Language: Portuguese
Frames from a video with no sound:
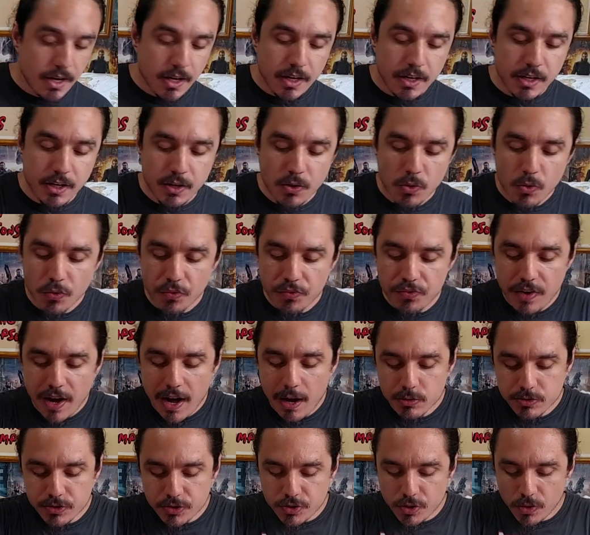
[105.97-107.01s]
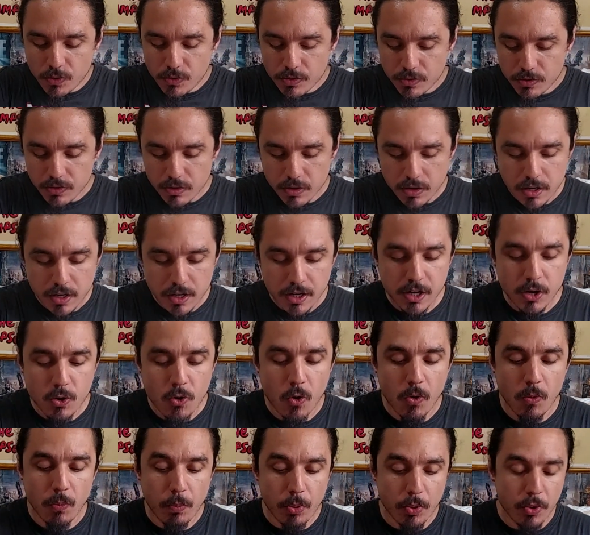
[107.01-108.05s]
E o Valdson, que
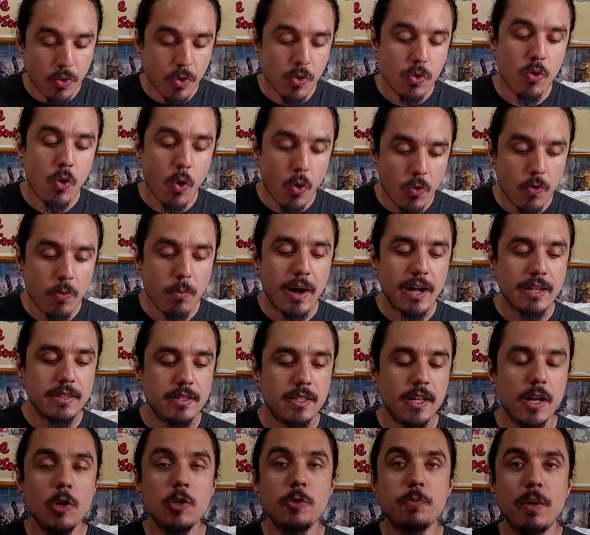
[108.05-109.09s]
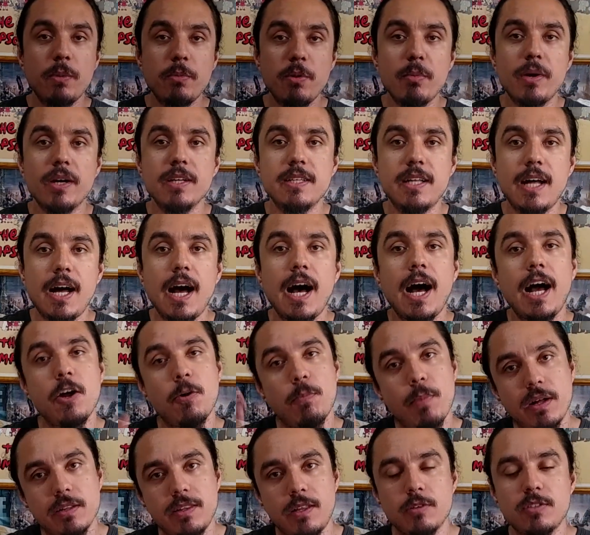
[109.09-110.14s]
comprou com o Matheus para me mandar, aí o
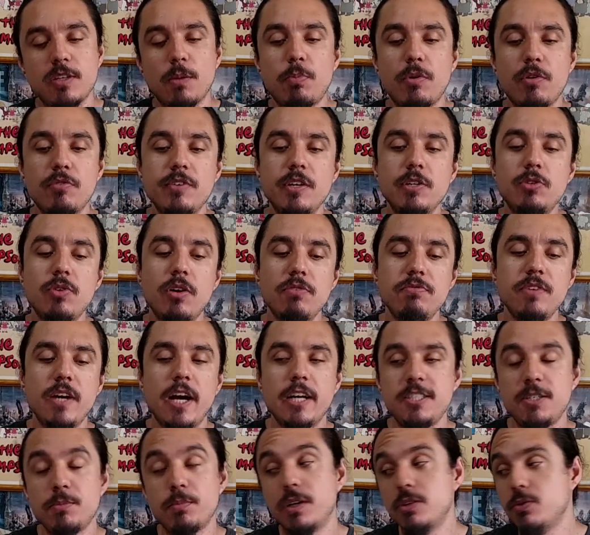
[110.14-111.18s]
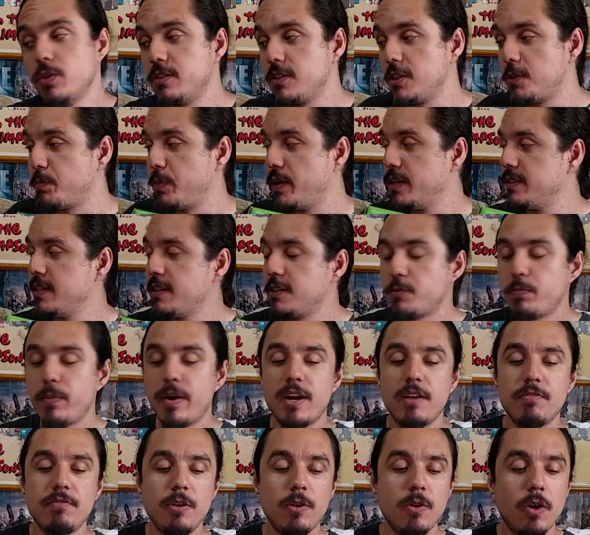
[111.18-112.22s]
Matheus aproveitou a viagem e mandou esses presentes
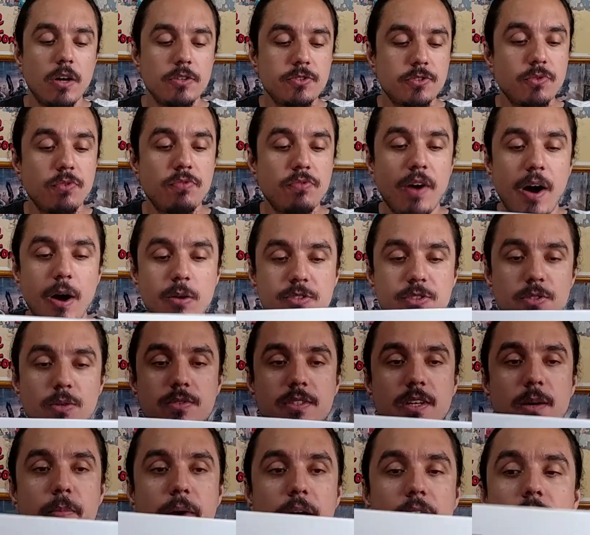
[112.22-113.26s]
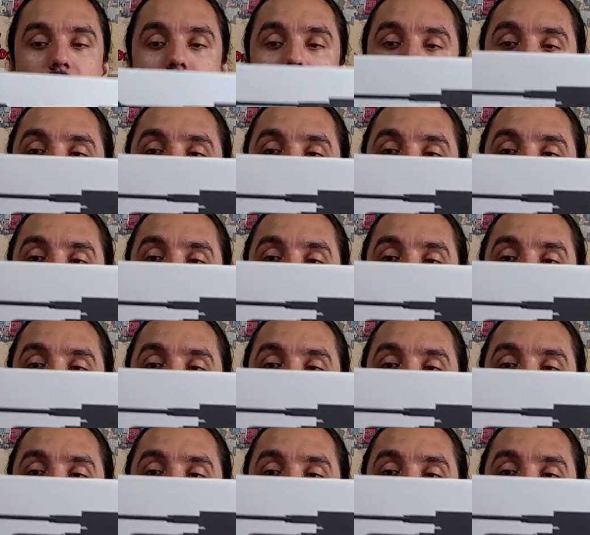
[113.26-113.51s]
maravilhosos. O Valdson também